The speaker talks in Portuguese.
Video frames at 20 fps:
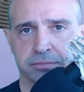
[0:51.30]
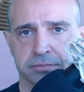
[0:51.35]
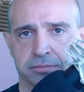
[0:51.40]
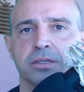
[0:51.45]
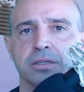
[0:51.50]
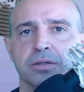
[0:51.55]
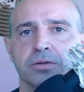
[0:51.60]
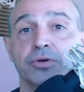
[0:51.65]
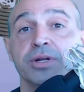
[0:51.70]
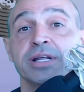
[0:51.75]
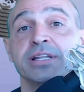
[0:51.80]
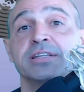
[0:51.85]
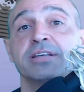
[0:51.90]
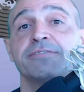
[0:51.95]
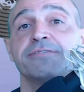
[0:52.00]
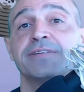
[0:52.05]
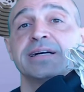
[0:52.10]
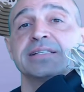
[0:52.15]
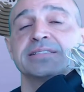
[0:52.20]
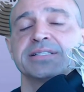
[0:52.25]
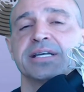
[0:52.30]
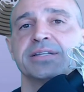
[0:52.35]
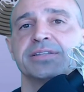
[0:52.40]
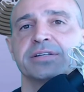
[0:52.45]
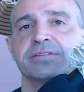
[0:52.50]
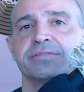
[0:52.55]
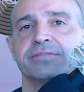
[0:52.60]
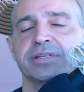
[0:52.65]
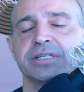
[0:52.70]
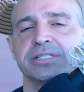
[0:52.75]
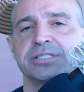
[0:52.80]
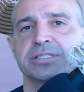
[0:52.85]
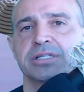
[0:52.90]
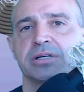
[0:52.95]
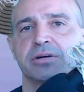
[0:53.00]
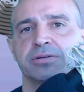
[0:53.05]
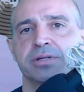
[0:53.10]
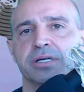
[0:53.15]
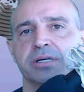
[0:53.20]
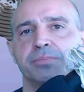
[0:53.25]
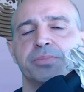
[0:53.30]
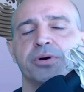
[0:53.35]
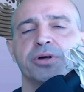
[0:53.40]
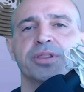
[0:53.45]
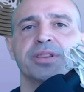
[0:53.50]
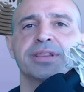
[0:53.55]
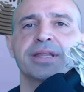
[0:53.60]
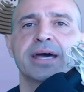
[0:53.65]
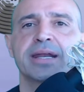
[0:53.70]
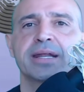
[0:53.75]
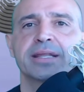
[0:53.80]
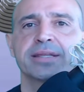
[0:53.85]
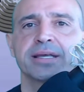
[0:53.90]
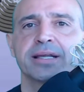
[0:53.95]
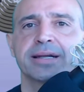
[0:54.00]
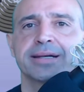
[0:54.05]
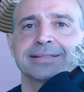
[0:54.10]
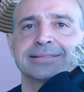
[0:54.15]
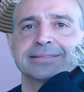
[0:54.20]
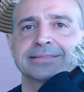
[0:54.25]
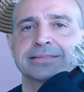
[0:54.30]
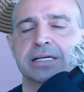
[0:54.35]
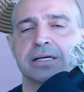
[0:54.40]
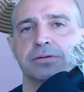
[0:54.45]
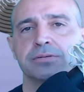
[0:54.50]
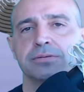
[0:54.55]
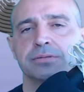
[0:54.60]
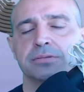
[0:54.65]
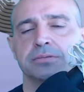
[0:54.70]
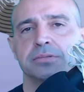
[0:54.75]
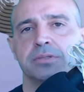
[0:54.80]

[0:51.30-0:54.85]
Durante a fase da entrevista, onde é pode dar a declaração,